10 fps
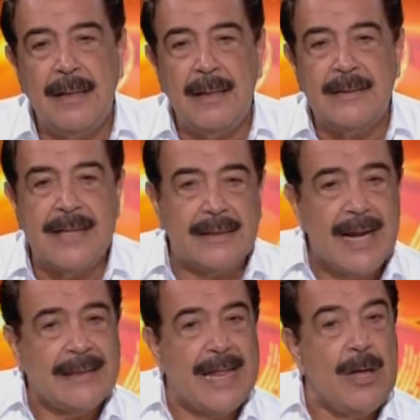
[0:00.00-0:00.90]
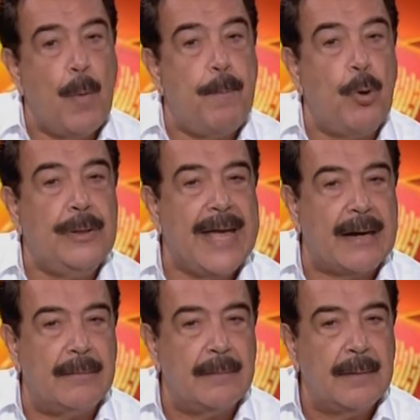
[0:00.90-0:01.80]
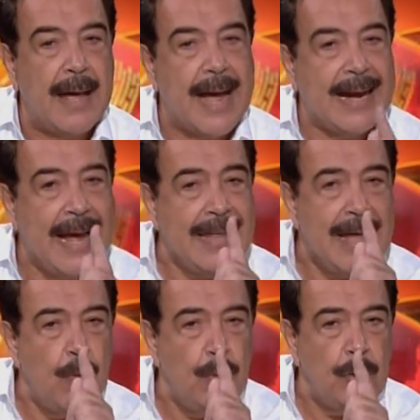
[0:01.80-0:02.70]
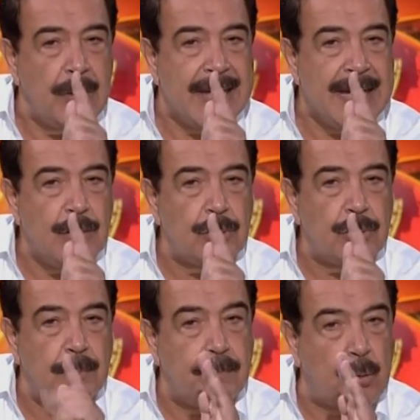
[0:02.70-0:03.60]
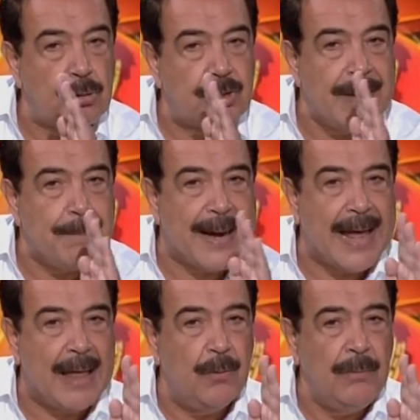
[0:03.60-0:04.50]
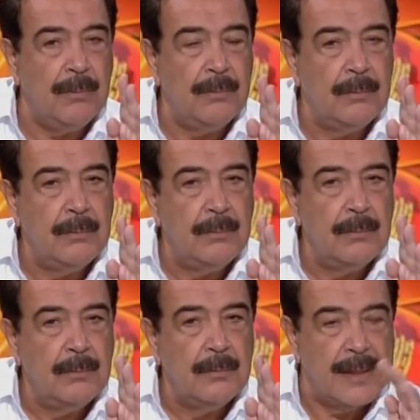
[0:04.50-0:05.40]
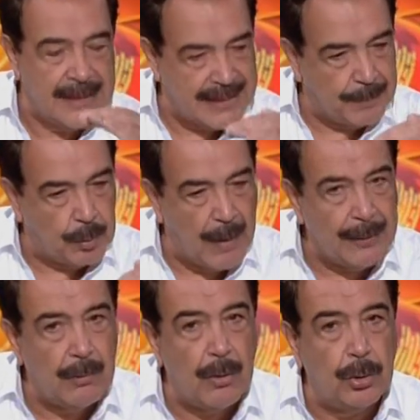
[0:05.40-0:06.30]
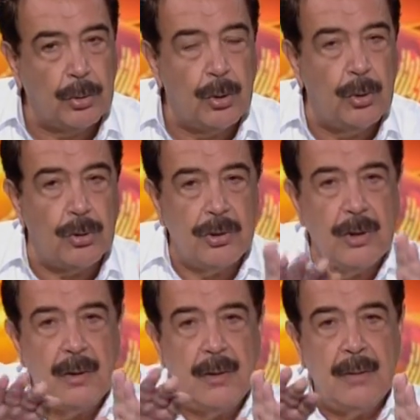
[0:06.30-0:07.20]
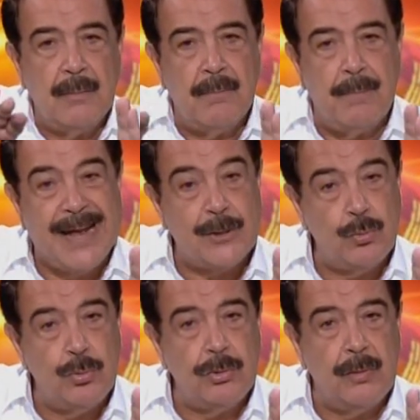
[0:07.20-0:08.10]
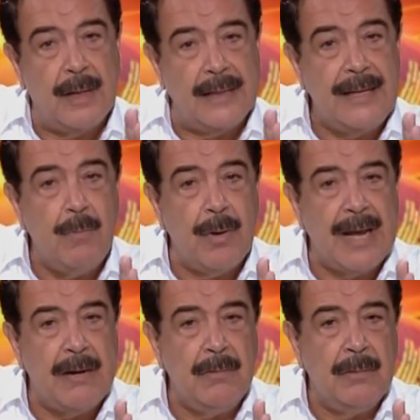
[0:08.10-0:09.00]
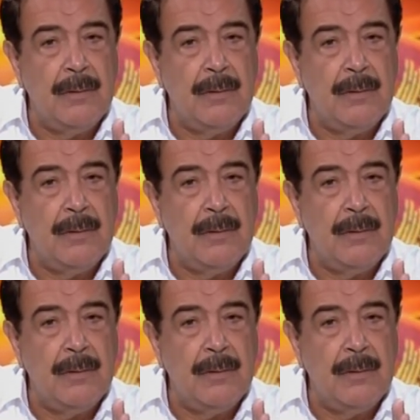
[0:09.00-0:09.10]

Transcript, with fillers: Se trata de oponer a cada uno de ellos por separado, exceptuando a los otros dos, versus Lenín Moreno